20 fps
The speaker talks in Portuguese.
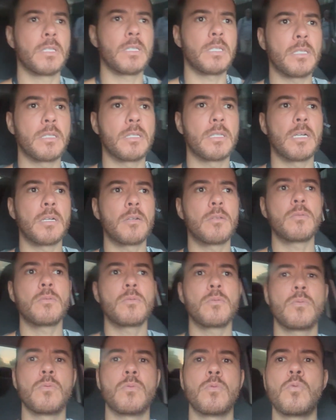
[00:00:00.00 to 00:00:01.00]
Então,
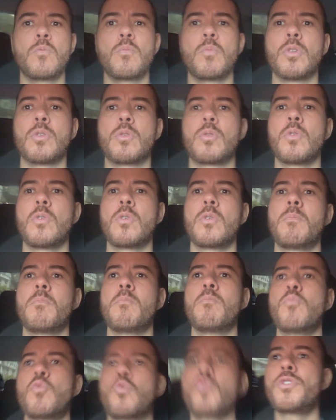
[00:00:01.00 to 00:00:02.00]
um motor
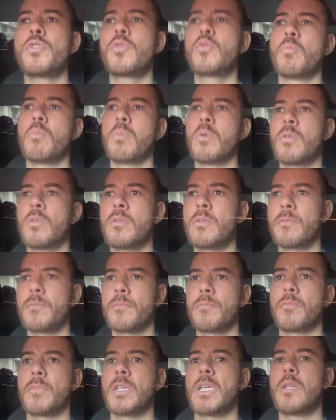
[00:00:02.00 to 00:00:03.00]
muito bom
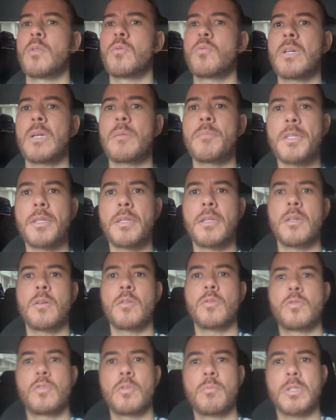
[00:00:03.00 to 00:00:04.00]
que nunca me
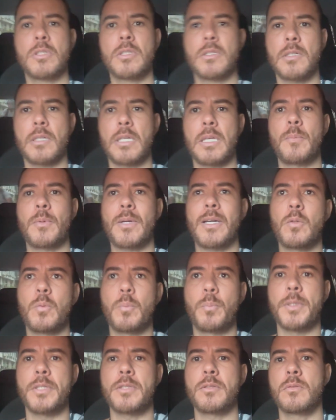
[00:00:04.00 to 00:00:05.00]
deu, tô botando aqui por causa do
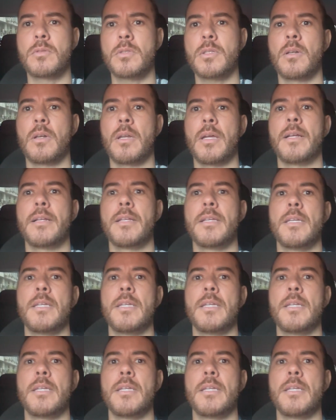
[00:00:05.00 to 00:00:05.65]
peso do celular,